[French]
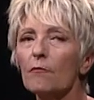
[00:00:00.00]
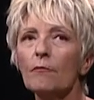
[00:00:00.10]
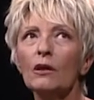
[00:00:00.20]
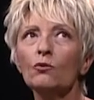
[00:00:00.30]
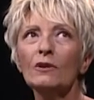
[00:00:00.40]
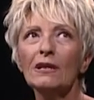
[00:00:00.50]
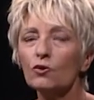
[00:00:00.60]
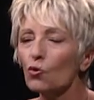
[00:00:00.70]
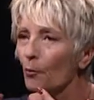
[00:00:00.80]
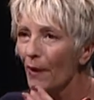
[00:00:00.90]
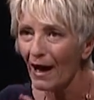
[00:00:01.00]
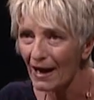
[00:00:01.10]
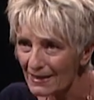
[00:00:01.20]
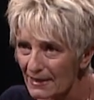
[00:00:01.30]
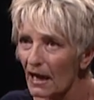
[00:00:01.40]
mais nous n'étions pas
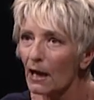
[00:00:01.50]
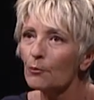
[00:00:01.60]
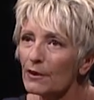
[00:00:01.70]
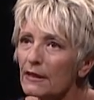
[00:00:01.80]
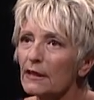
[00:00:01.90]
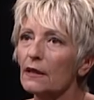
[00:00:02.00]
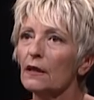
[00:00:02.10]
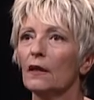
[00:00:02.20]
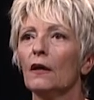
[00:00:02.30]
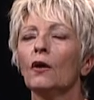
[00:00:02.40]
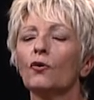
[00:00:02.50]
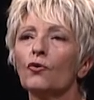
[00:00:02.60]
assez impliqués mhm.